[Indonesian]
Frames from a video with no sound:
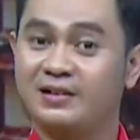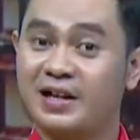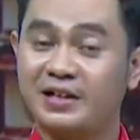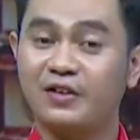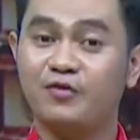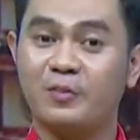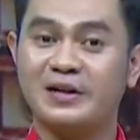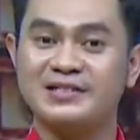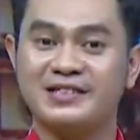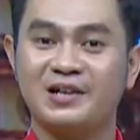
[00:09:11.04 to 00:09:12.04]
Dan
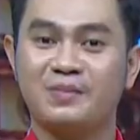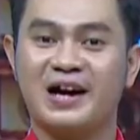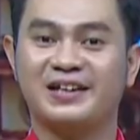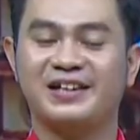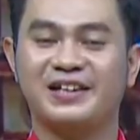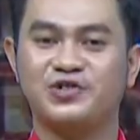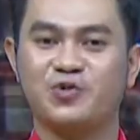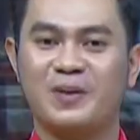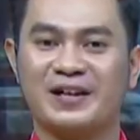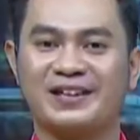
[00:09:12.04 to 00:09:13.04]
informasi tadi mengakhiri
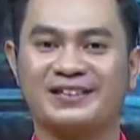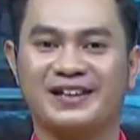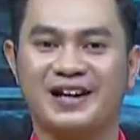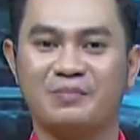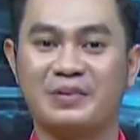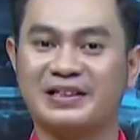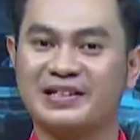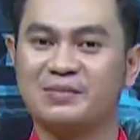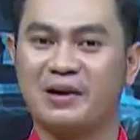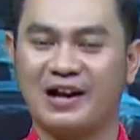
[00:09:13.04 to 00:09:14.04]
jumpa kita dalam berita
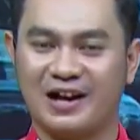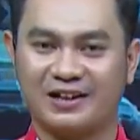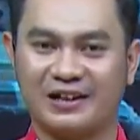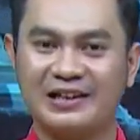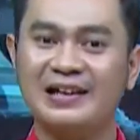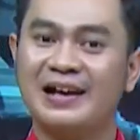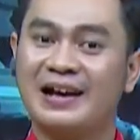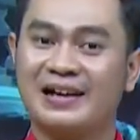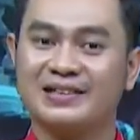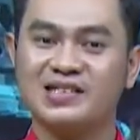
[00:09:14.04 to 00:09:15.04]
Semarang hari ini.
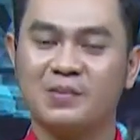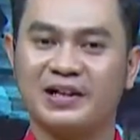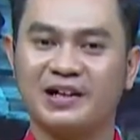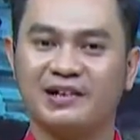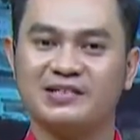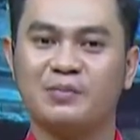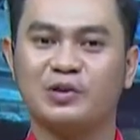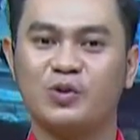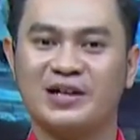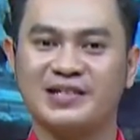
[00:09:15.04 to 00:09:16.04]
Atas nama rekan kerja yang
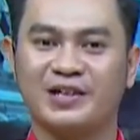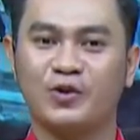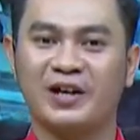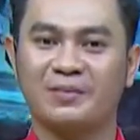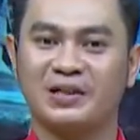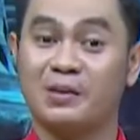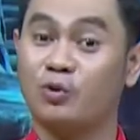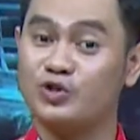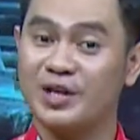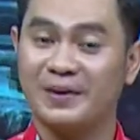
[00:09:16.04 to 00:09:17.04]
bertugas saya Doni Hermatra
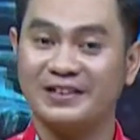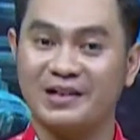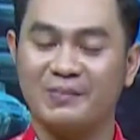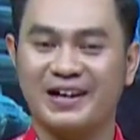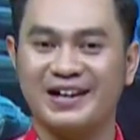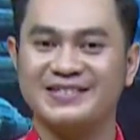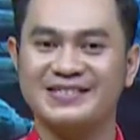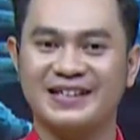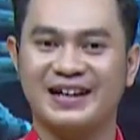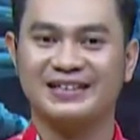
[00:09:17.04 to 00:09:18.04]
mengucapkan terima kasih